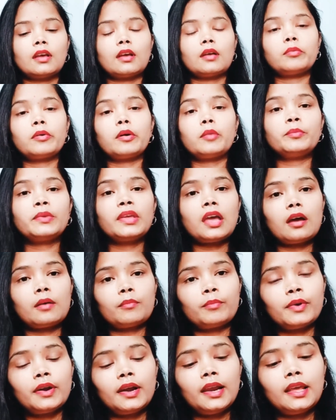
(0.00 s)
अब हम
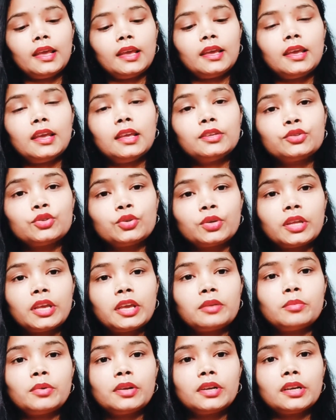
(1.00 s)
यहाँ पर लेंगे
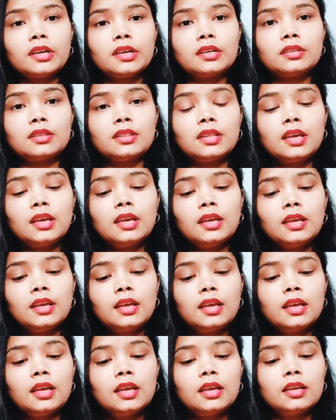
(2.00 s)
चुटकी भर हल्दी
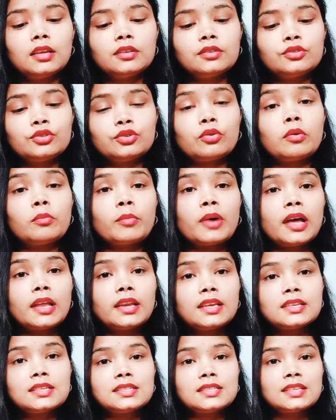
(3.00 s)
जो
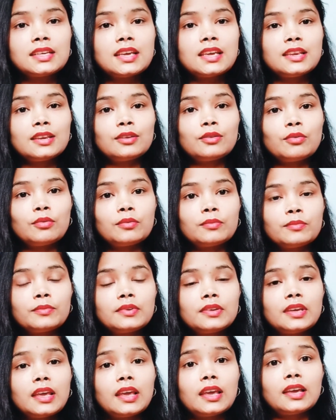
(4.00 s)
हमारी स्किन
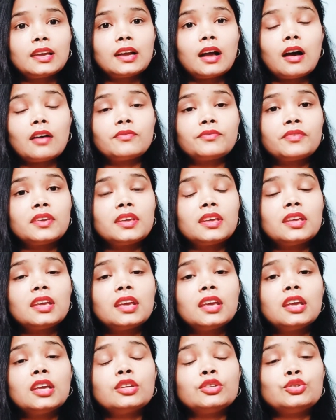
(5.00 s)
के काफ़ी
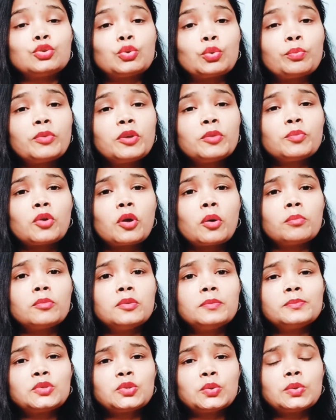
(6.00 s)
जो भी
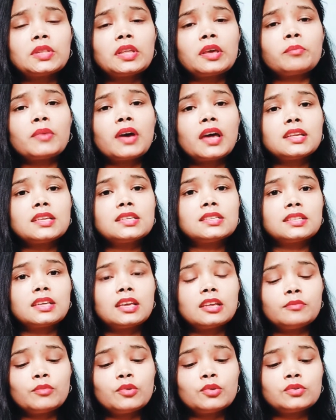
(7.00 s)
प्रॉब्लम्स होते हैं हमारे
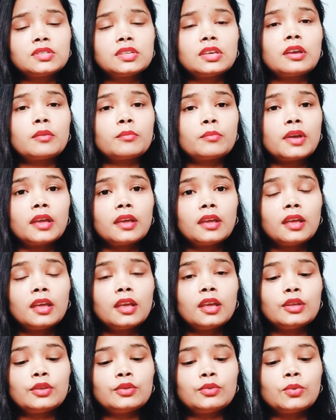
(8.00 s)
स्किन उससे हमें
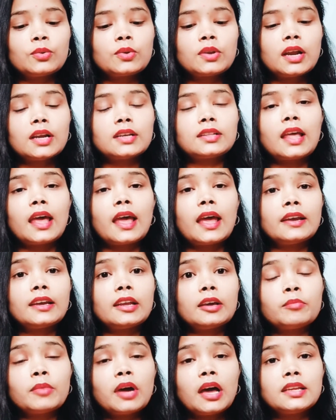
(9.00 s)
दूर करता है
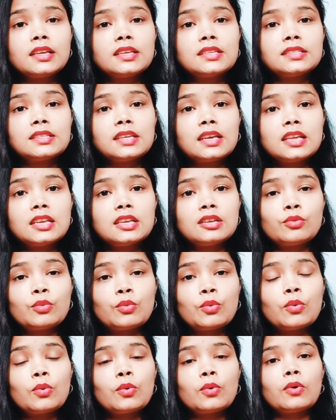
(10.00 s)
एंड हमारी स्किन
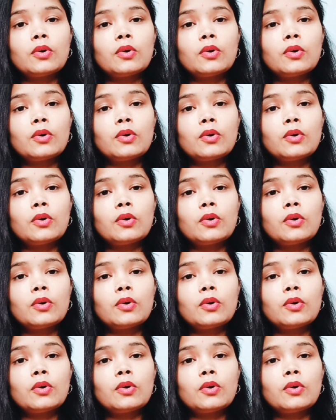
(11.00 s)
को